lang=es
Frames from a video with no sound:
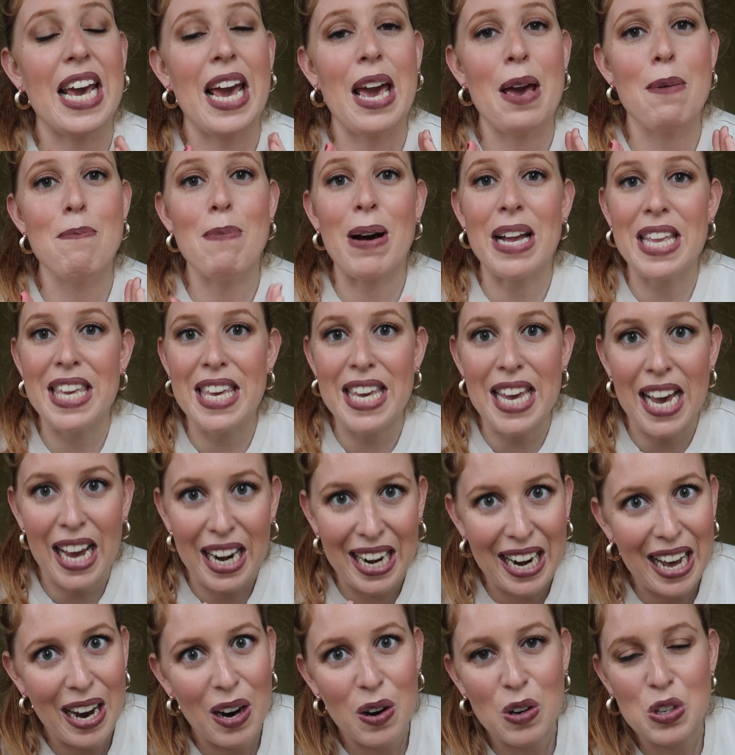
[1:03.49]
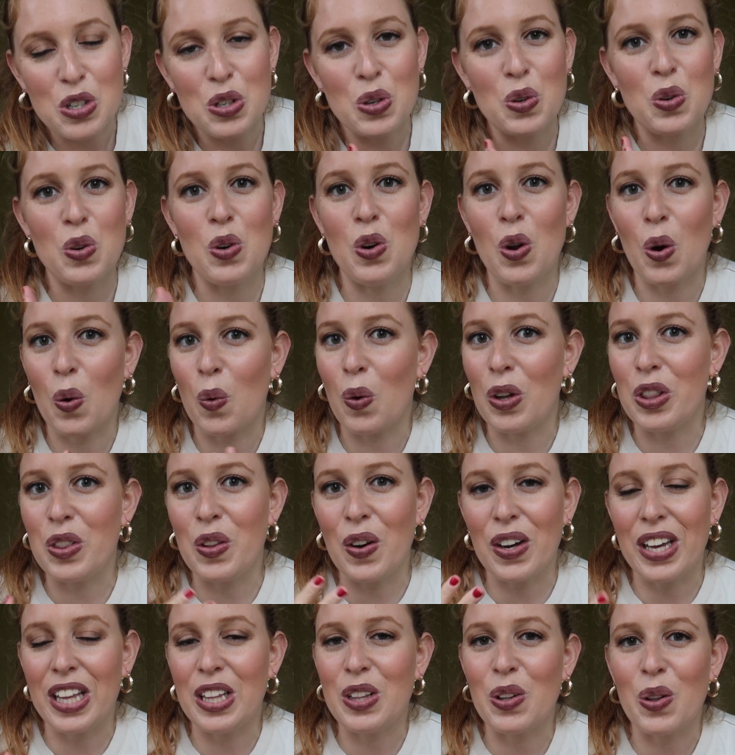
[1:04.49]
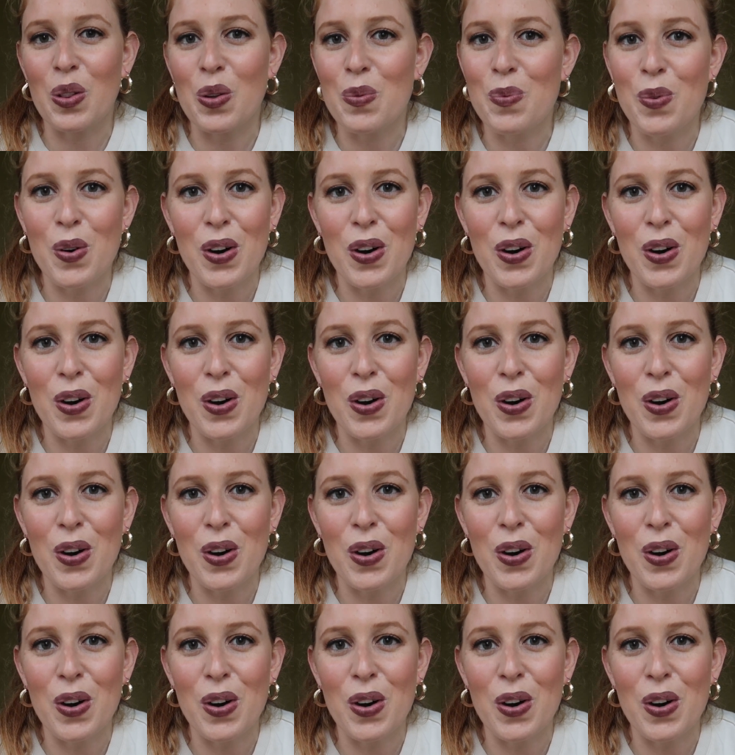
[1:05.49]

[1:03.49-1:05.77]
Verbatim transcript: eh, mañana os lo cuento aquí todo